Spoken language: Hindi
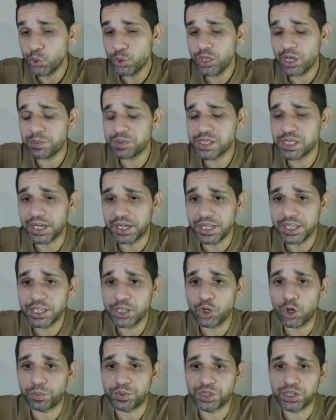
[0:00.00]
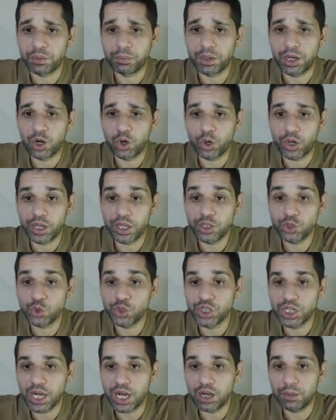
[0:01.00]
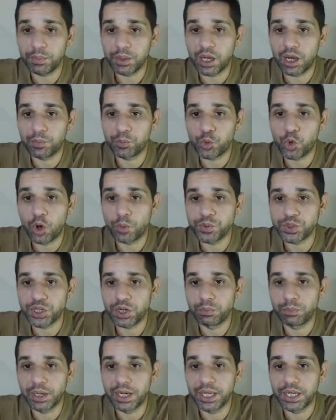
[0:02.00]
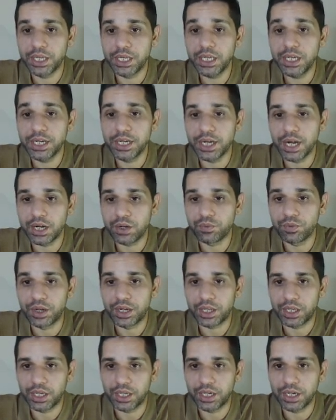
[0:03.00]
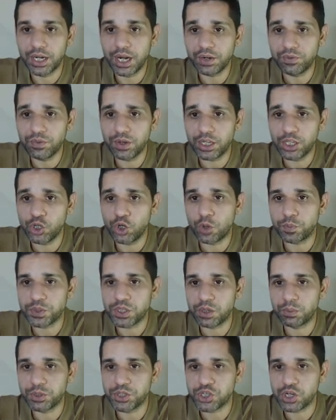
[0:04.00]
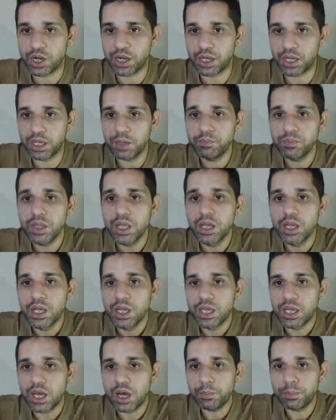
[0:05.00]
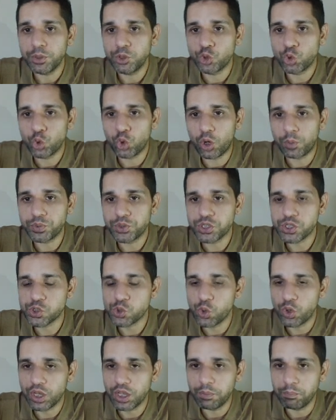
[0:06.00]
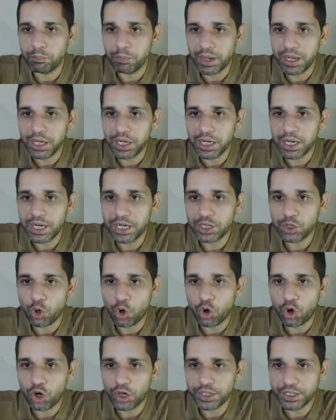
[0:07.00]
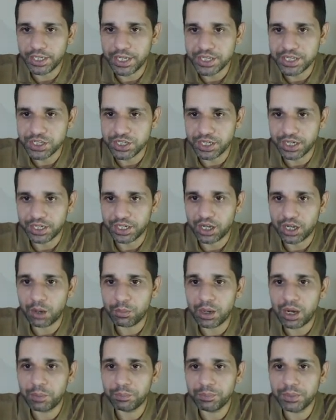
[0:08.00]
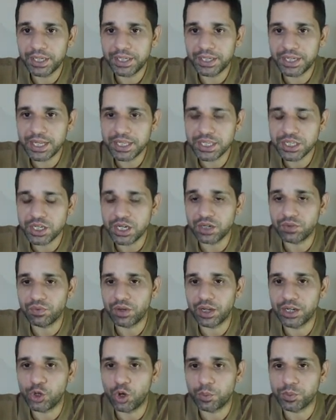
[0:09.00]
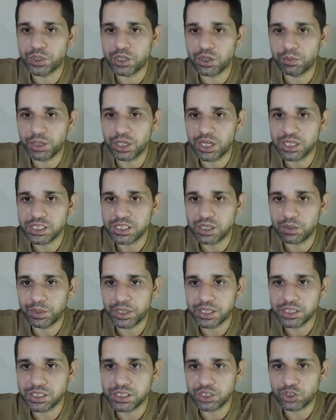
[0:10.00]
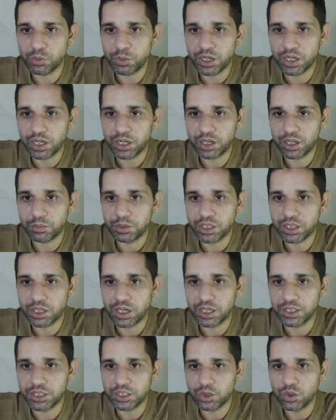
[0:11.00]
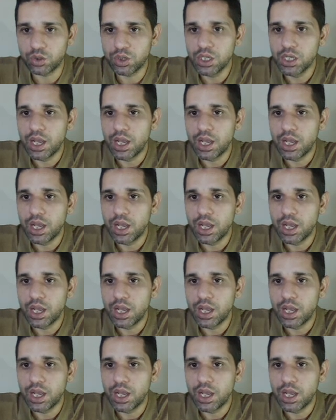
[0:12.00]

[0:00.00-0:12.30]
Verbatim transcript: ही आप सेटिंग की ऑप्शन में आओगे तो यहां पे आपको ऑप्शन मिलेगी नेटवर्क की नेटवर्क की ऑप्शन में जाके यहाँ पे दो ऑप्शंस होंगी मेन नेट और टेस्ट नेट अब आपने टेस्ट नेट वाली ऑप्शन पे यहाँ से आप देख सकते हो मैं करके भी दिखा देता हूँ